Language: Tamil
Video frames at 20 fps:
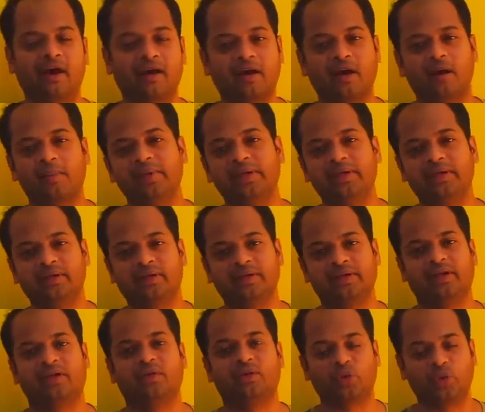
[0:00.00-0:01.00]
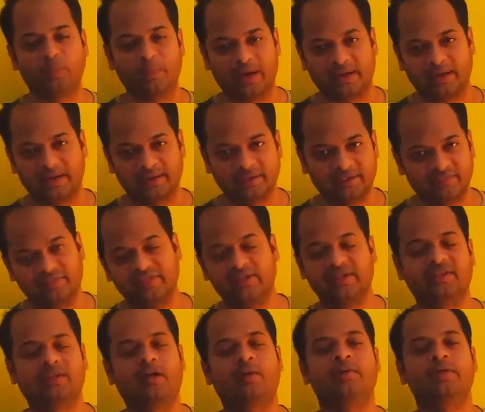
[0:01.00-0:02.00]
இந்த ஆரா அப்படிங்கிறது எலக்ட்ரோ மேக்னெட்டிக்
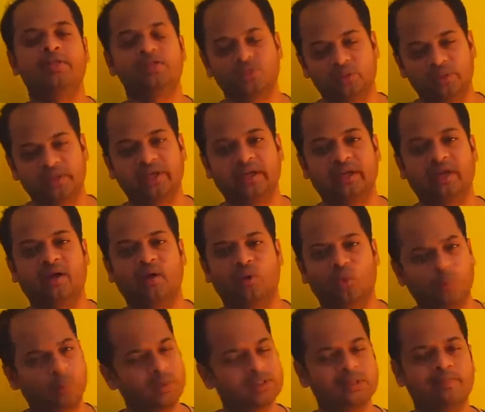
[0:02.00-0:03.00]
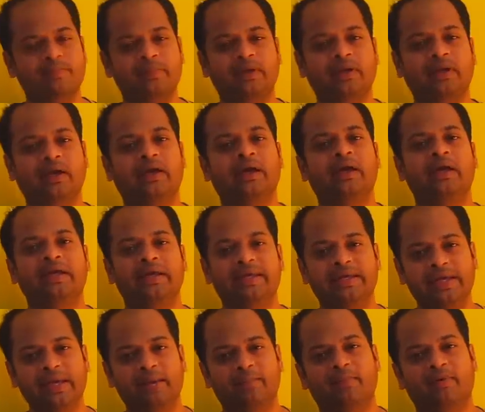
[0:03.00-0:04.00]
ஃபீல்டு தான் அப்படின்னு சொன்னீங்கன்னா ரொம்ப சிம்பிளுங்க
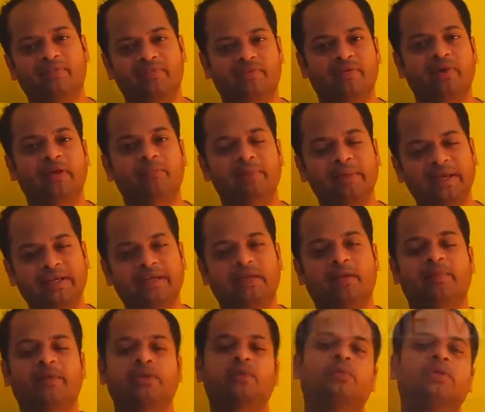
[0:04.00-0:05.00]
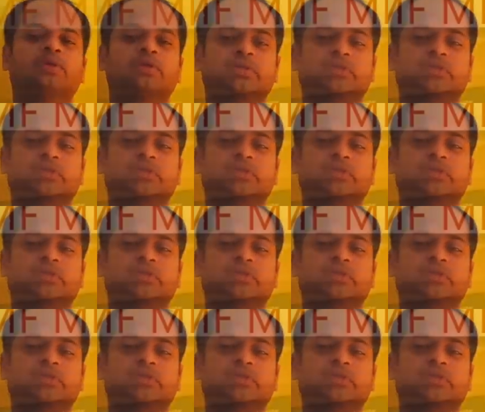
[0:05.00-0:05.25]
இஎம்எஃப் மீட்டர் அப்படின்னு